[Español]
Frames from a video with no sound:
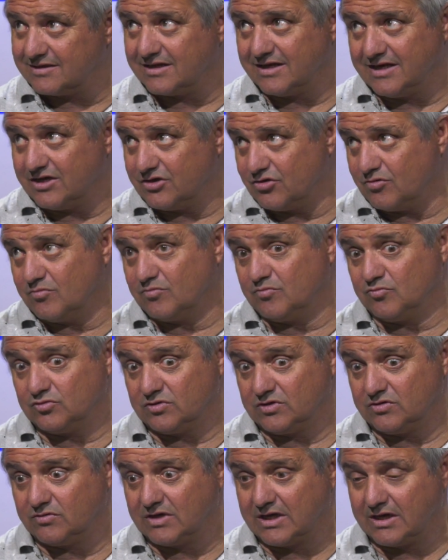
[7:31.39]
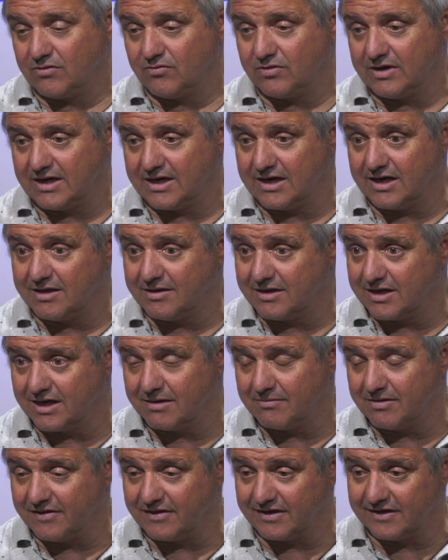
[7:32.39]
tenía yo una, una ganas
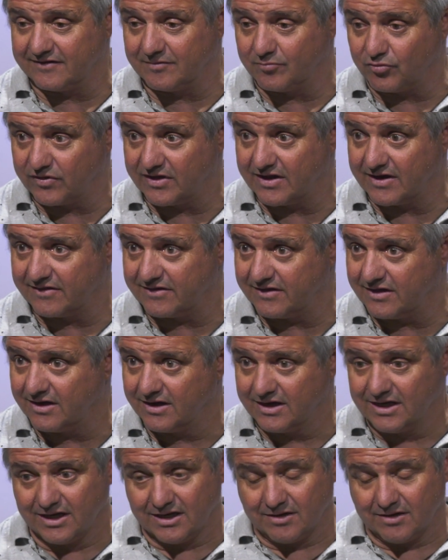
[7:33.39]
increíbles de que se pudiera hacer,